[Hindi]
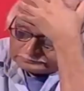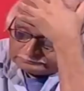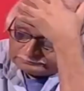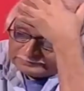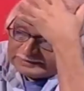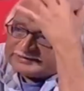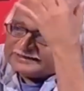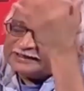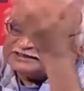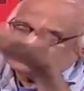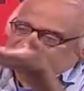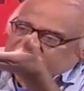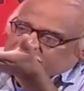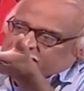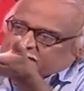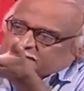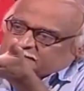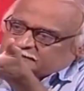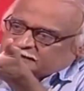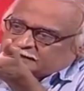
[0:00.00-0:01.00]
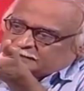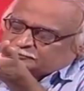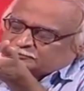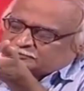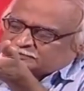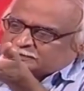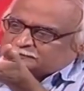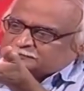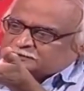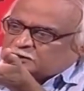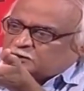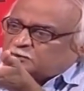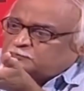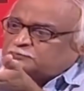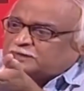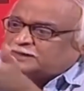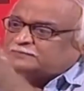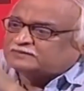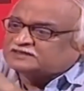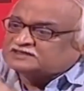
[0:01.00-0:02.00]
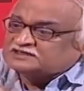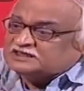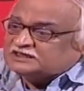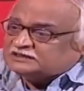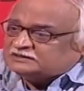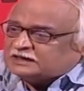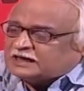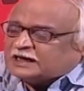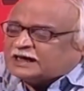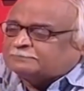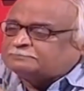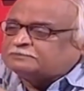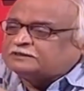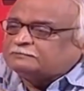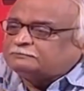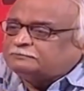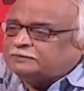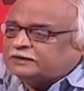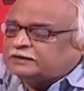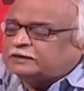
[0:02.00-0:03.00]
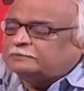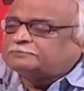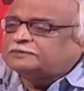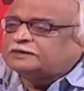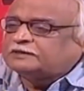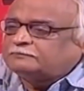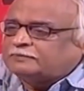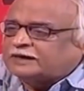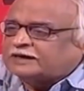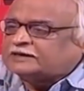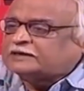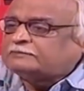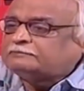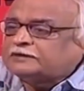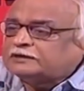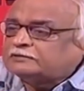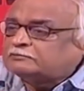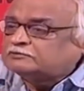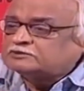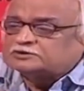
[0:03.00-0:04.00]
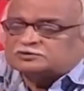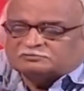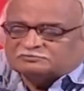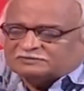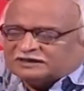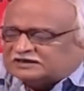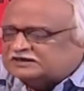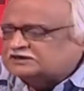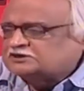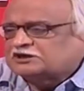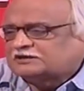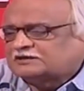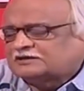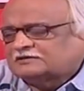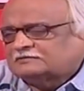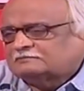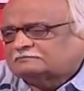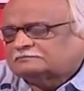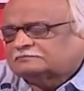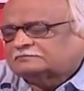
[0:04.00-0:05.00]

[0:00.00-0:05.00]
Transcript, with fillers: मैं कैसे आपको समझाऊं मैं मज़ीद आपकी बेगम के बारे में कुछ सुनना नहीं चाहता